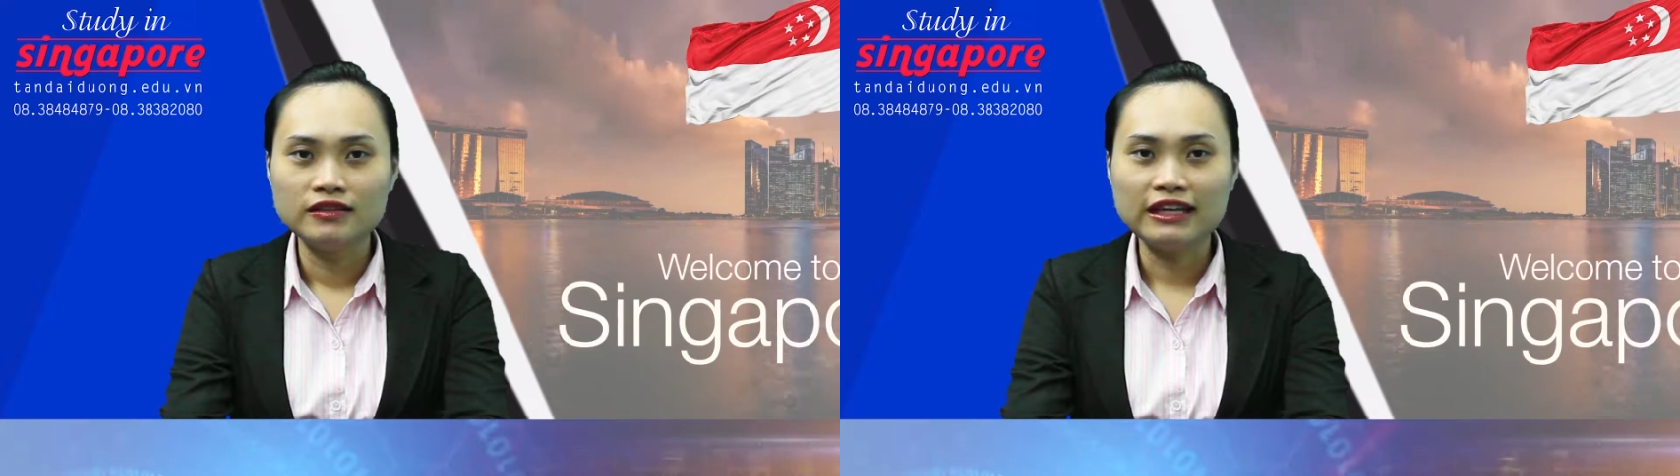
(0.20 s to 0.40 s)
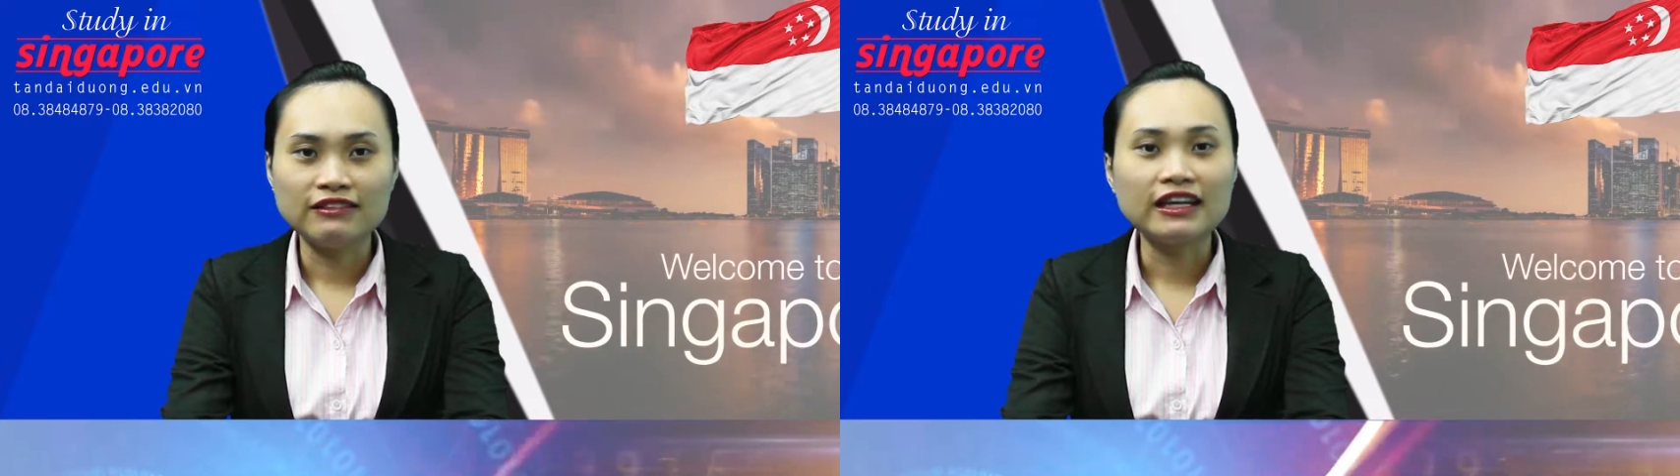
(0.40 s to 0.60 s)

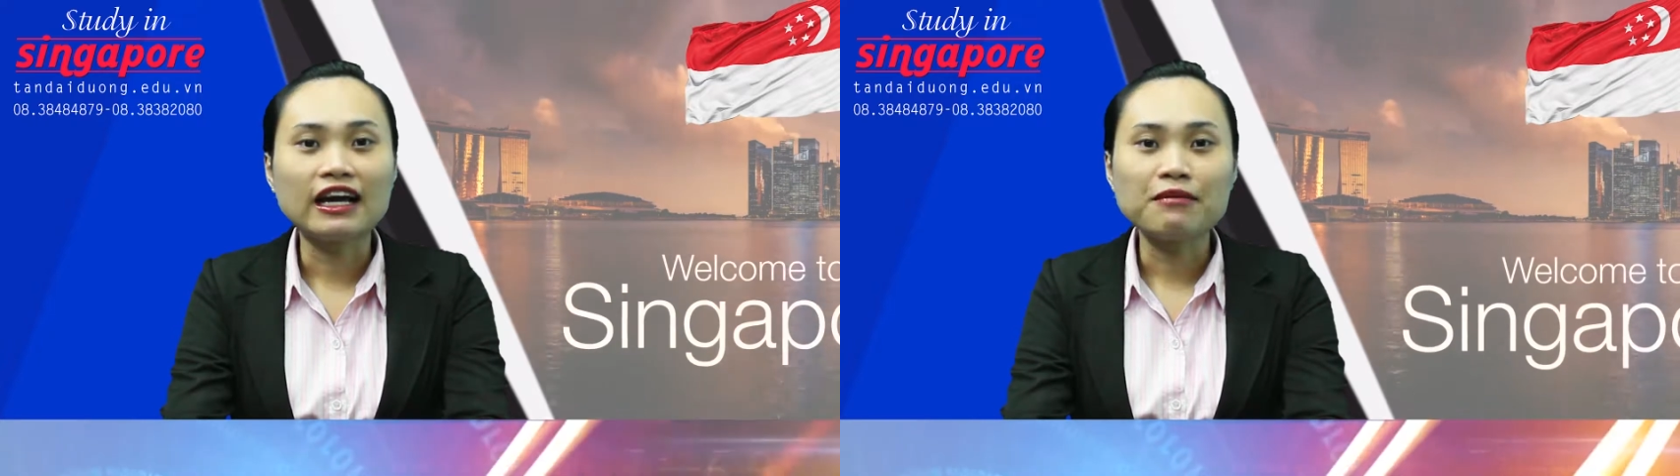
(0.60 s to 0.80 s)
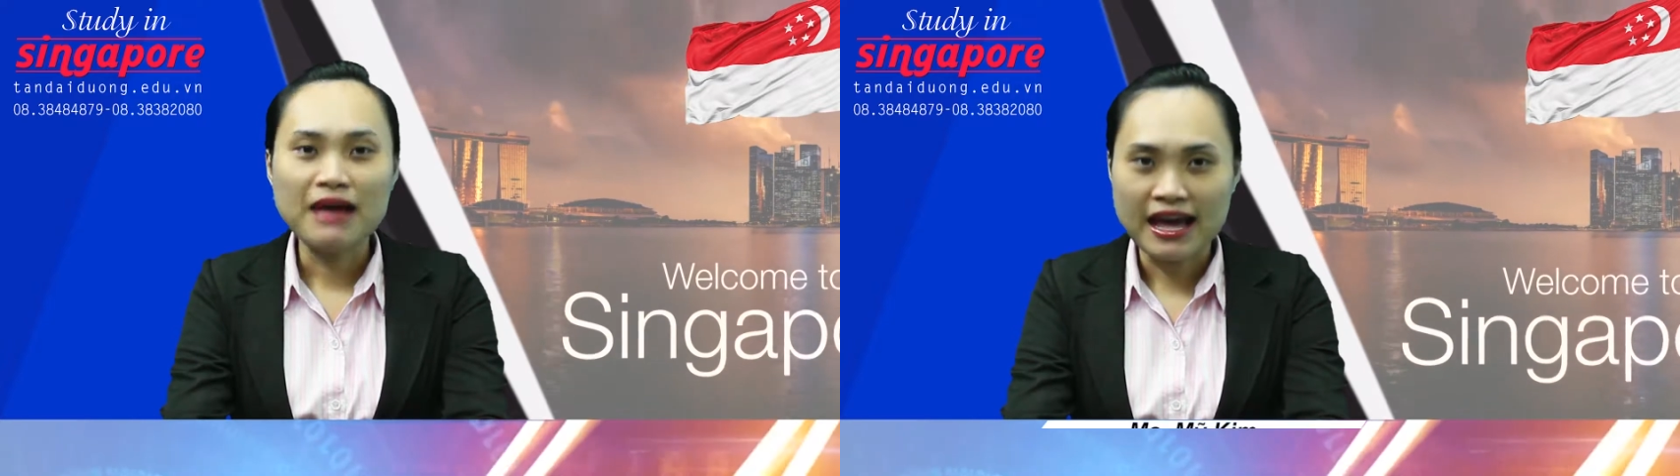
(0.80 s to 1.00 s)
Chào tất cả
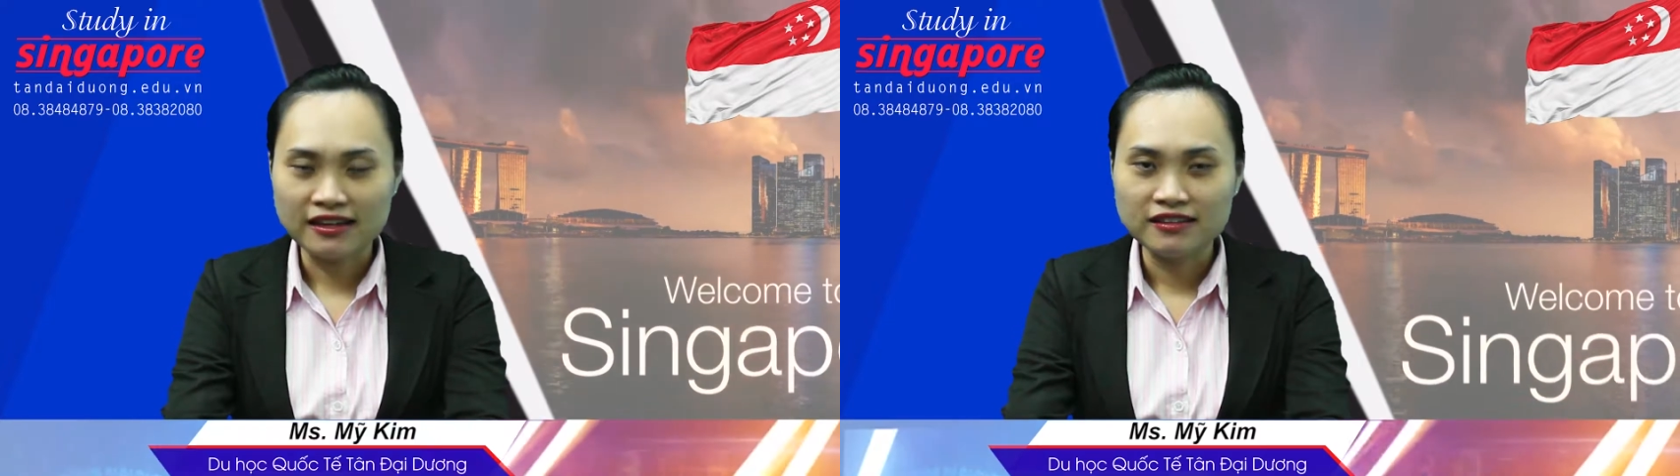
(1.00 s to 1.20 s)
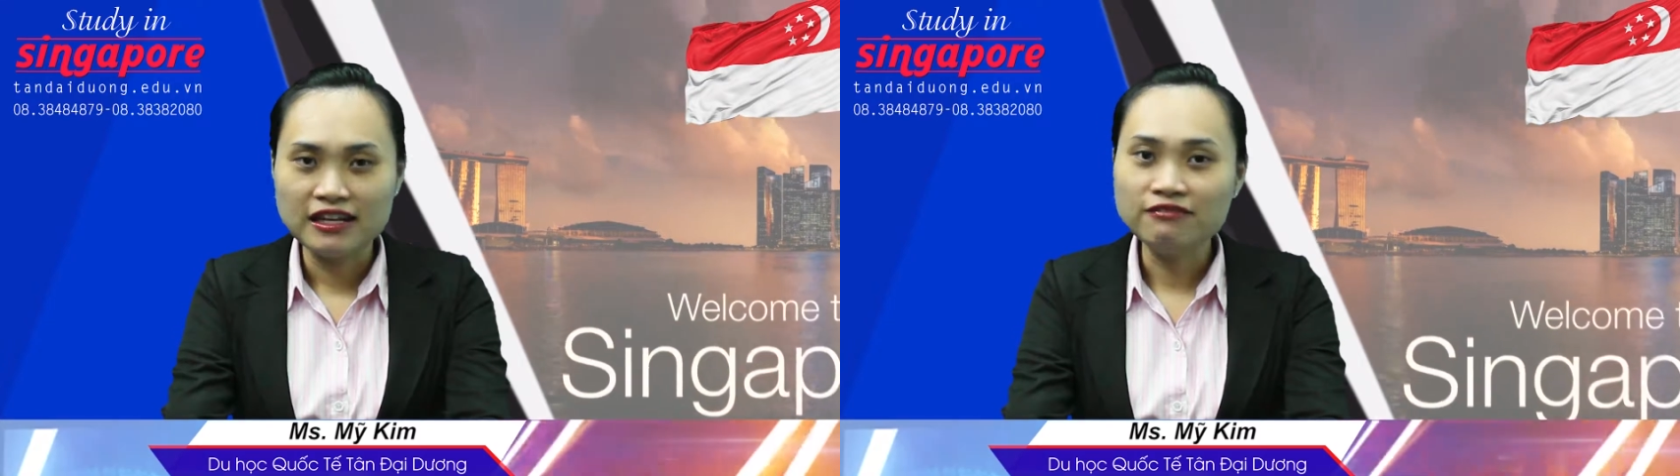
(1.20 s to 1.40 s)
các
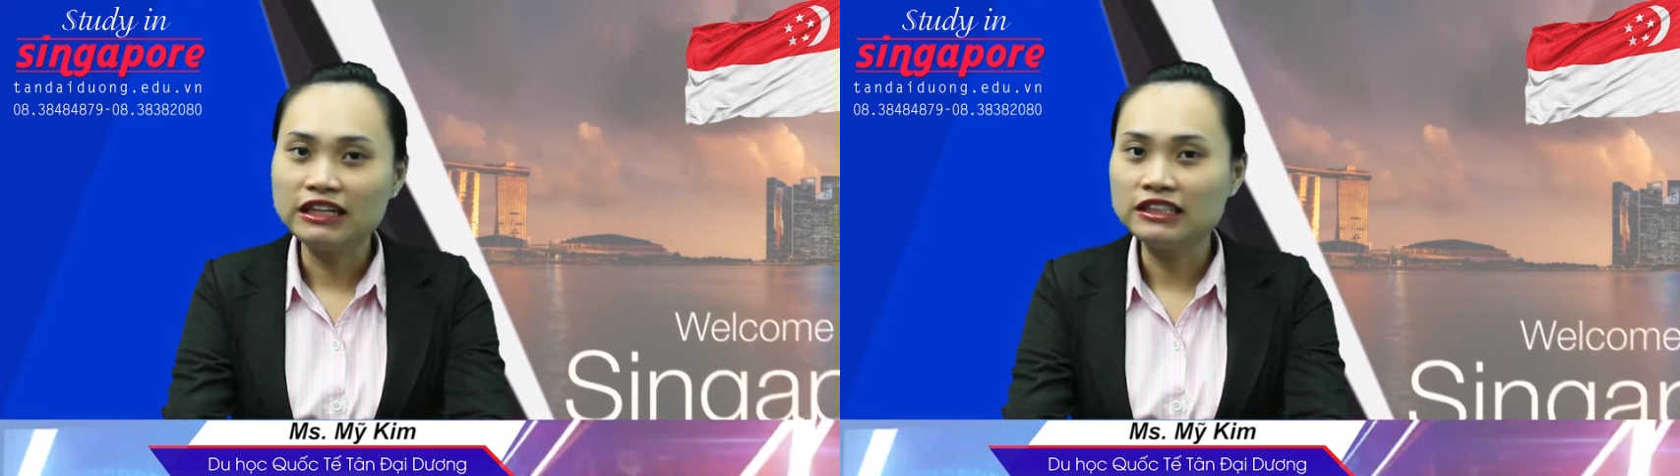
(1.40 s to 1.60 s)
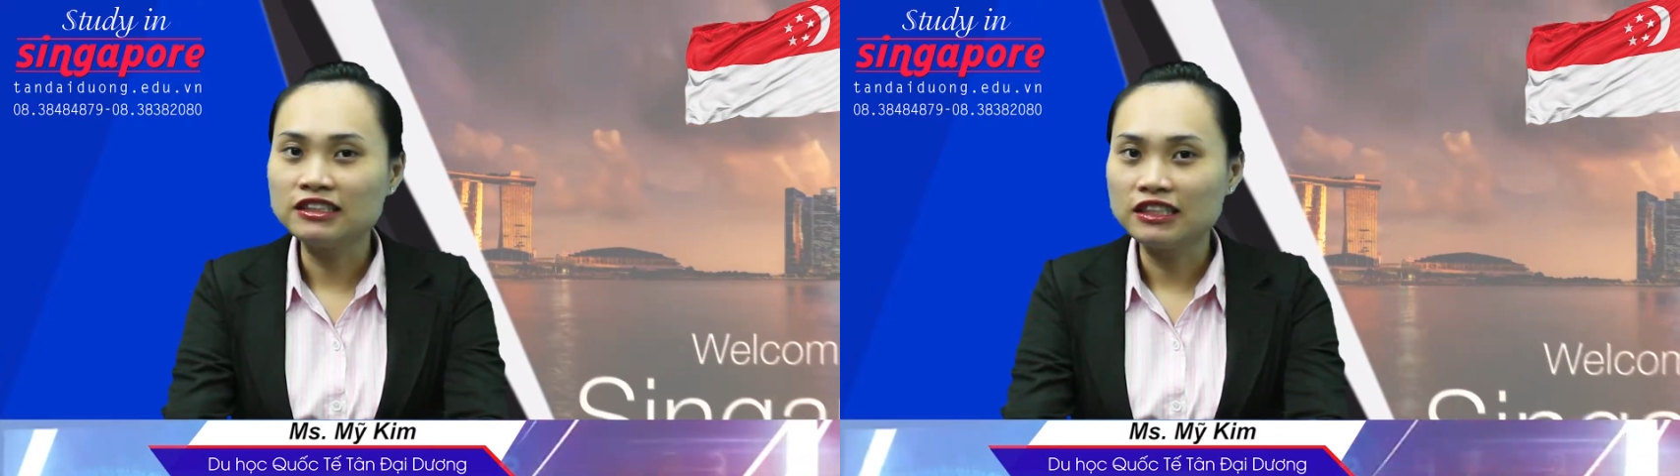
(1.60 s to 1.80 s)
bạn, đến
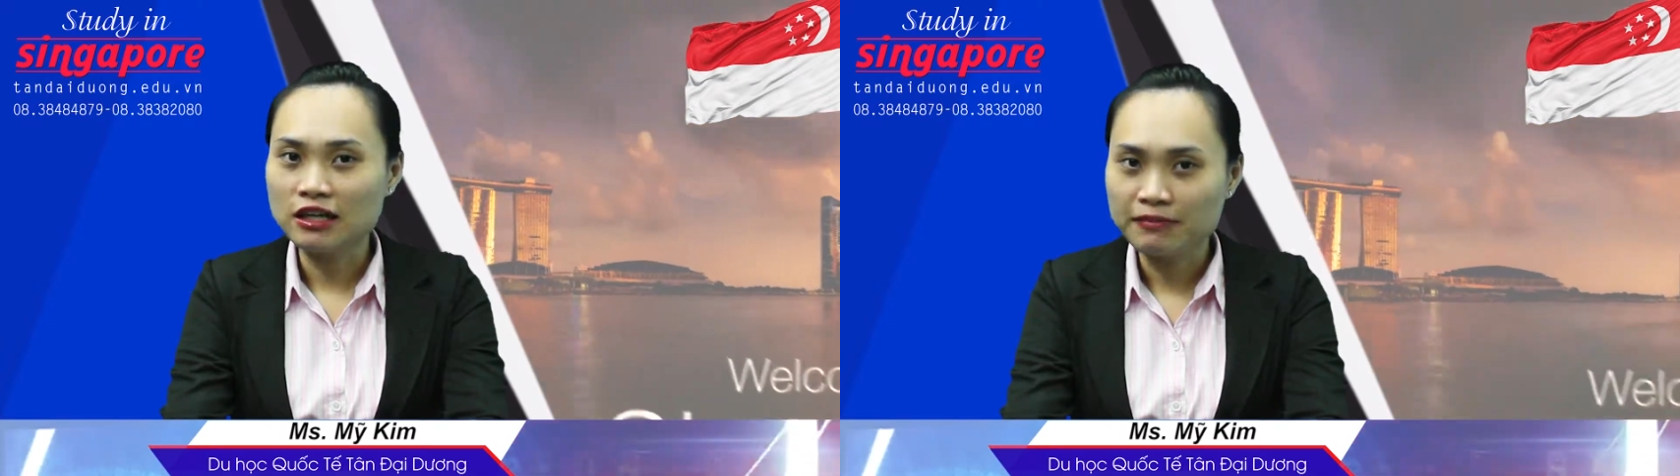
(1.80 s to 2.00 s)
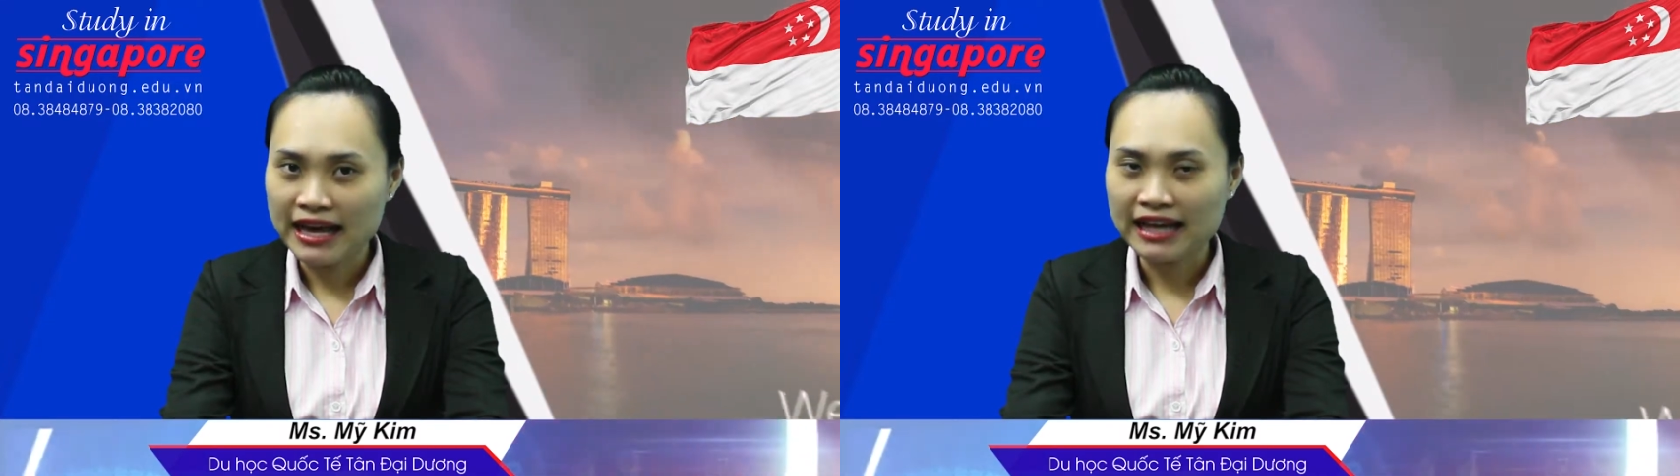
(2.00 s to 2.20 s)
với chương trình
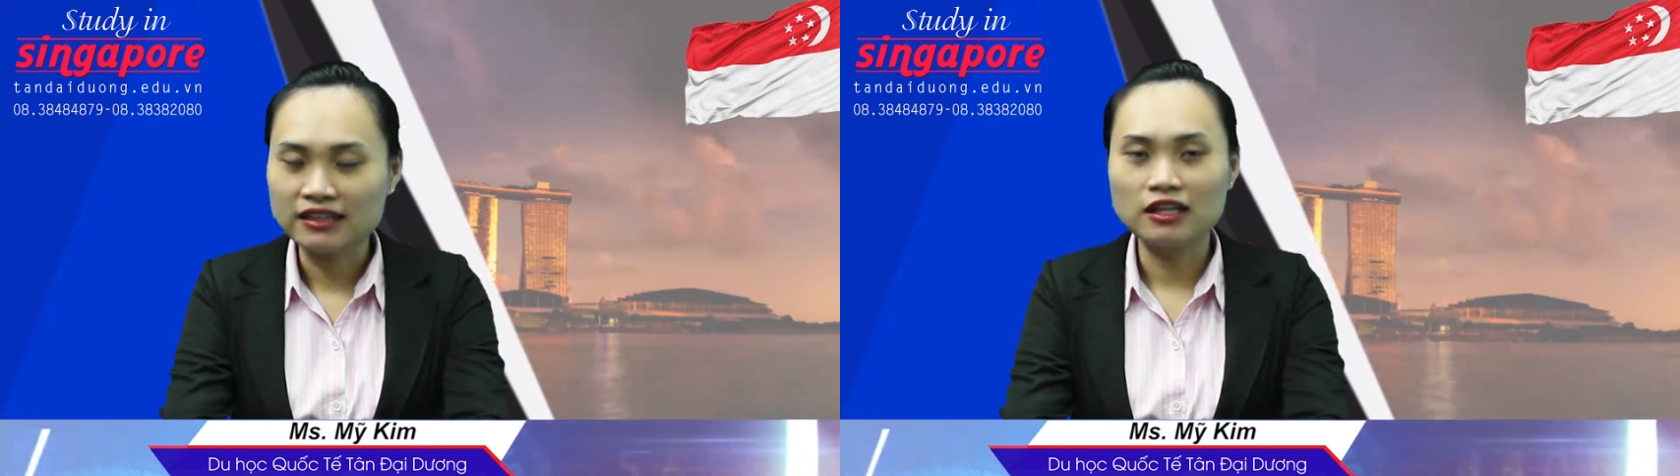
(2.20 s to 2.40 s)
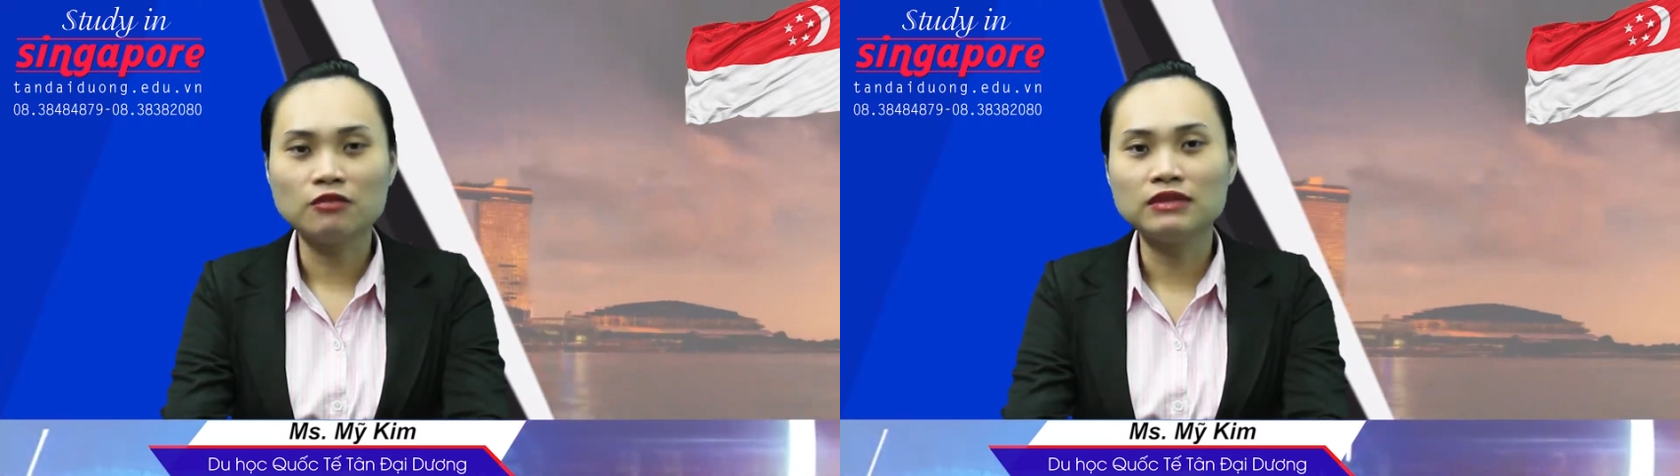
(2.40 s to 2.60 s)
hôm nay
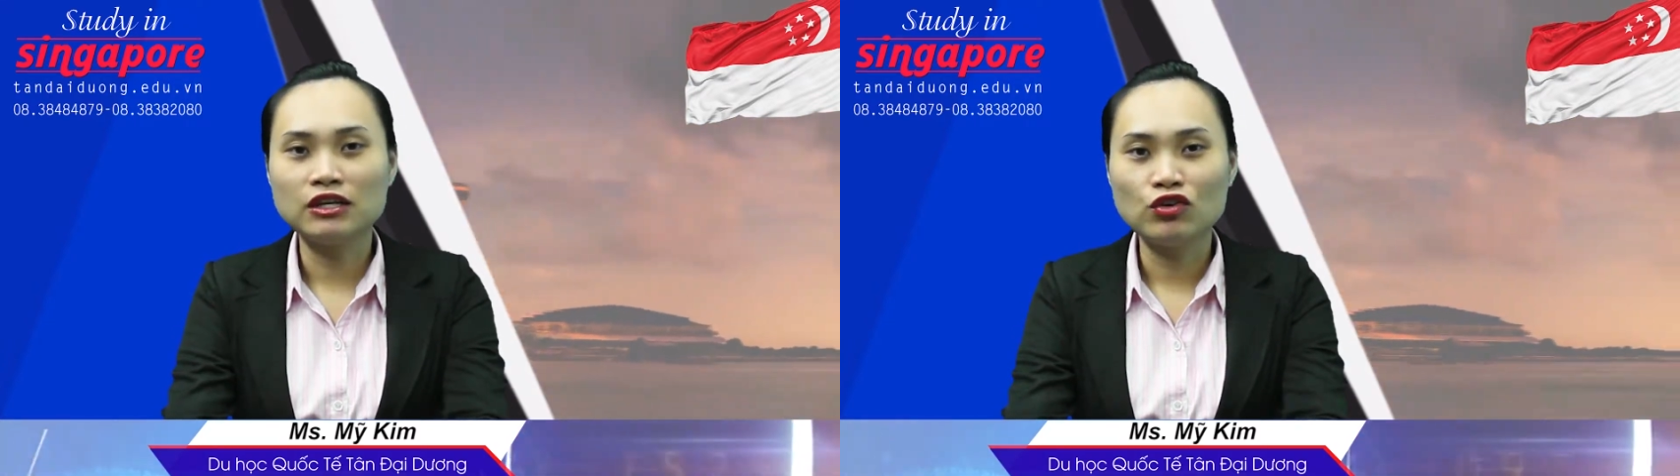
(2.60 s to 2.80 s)
thì công ty